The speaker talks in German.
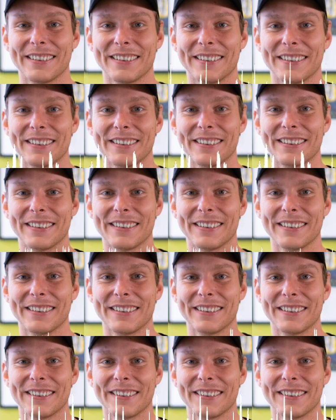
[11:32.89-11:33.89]

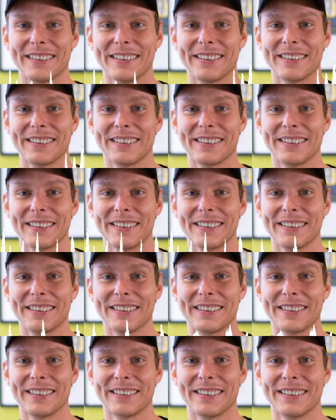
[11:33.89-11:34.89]
aber genau, man kriegt es
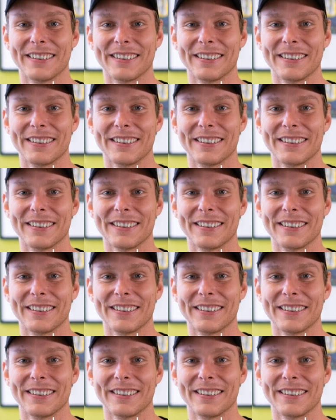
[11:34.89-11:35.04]
natürlich mit,